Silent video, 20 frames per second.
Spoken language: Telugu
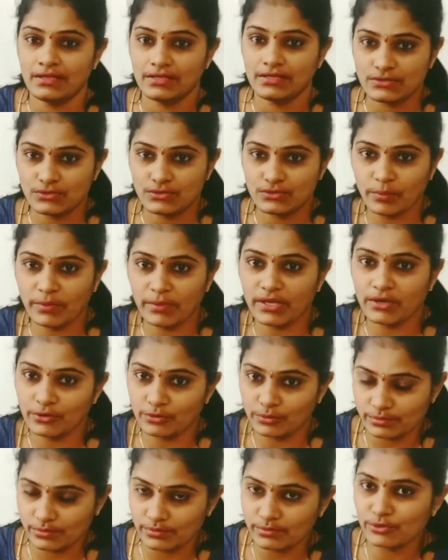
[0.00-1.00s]
సో మీరు
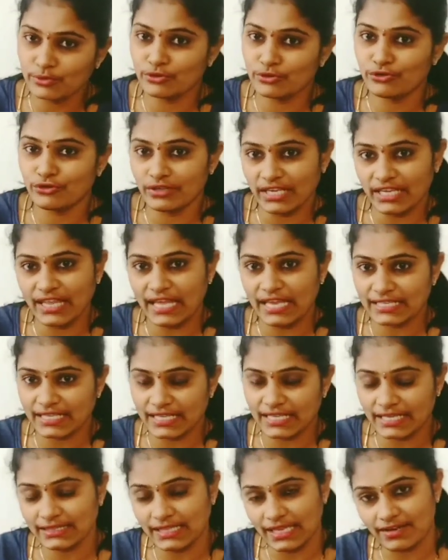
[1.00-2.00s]
ముందుండేదానికి
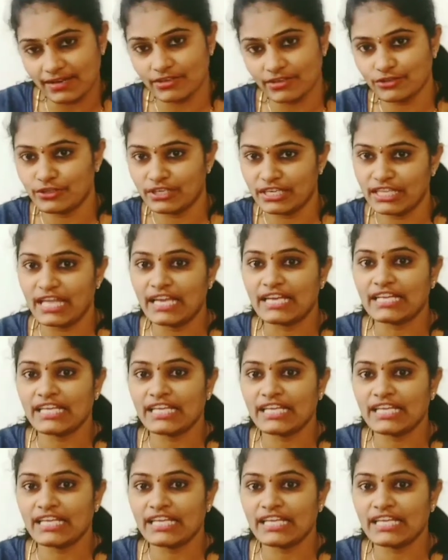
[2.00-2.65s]
తర్వాత ఉండేదానికి